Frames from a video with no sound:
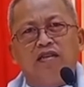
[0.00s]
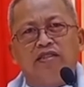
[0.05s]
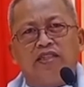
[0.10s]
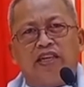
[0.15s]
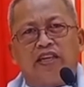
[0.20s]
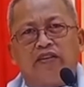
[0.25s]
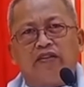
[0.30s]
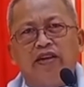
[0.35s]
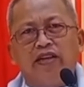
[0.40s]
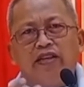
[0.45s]

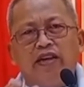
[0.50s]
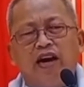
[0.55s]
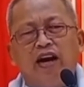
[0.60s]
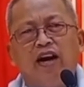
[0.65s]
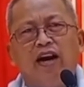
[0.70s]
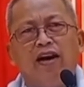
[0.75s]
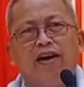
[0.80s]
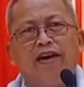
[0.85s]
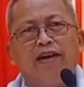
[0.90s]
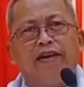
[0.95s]
Sacred
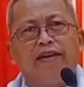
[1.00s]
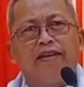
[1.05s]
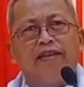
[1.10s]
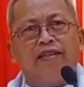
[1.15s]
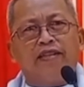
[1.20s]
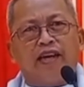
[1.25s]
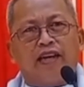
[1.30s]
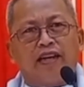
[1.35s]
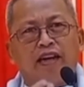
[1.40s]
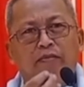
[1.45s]

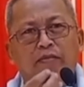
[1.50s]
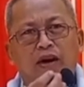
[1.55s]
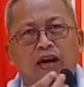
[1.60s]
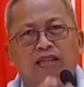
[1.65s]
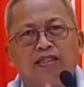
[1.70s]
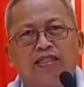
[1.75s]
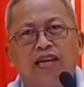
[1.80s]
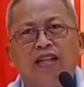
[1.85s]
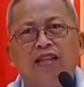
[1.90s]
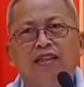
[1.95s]
Heart, kana
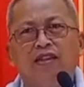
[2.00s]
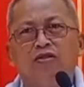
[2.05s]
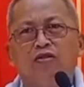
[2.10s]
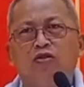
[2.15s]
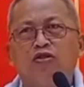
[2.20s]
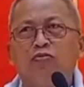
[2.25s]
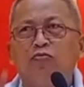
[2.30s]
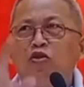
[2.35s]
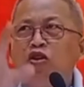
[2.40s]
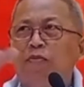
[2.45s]
mga
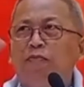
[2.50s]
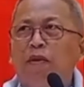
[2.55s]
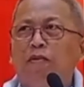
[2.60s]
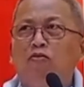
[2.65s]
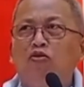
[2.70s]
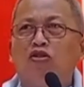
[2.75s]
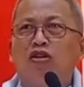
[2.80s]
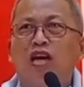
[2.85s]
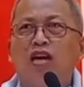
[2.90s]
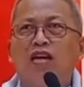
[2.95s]
santos, mo
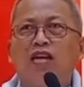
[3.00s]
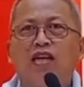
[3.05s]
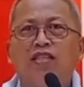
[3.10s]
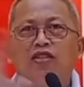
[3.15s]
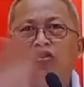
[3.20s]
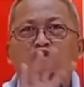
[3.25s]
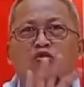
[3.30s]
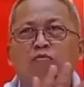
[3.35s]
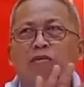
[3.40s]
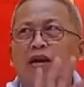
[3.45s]
ipamutang
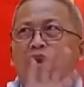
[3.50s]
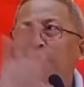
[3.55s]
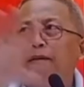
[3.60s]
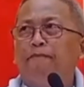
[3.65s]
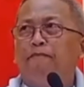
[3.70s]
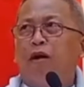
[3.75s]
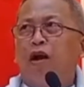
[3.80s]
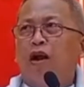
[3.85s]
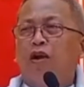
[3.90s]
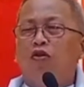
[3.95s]
des inyong balay,
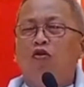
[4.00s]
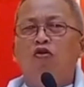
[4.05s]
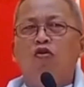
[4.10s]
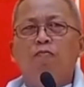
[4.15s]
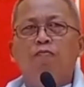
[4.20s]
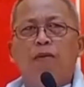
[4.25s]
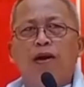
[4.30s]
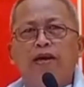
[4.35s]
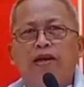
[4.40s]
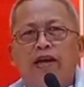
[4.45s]

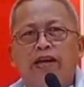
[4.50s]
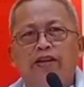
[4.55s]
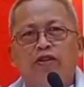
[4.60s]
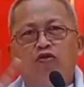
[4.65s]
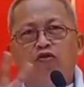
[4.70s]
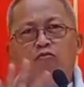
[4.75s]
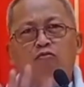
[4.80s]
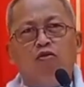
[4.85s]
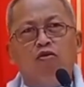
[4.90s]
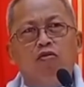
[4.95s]
lukpa na
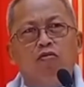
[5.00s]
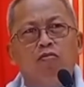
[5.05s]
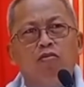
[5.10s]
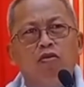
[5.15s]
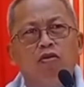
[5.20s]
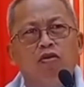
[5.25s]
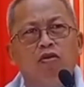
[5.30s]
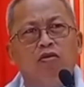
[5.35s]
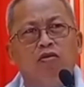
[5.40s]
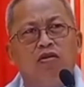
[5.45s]
inyong
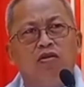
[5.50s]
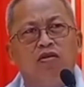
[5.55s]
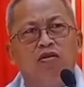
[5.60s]
bumbong.